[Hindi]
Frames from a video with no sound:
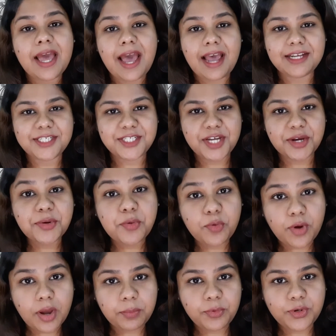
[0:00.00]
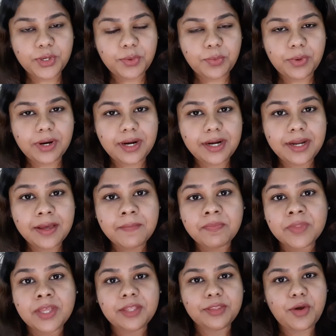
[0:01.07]
हैश टैग कुका ब्यूटी वर्ल्ड
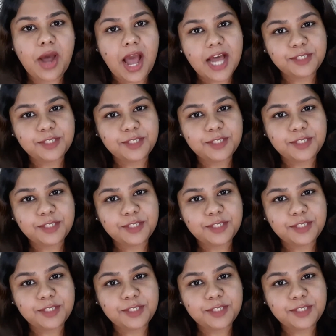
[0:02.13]
तो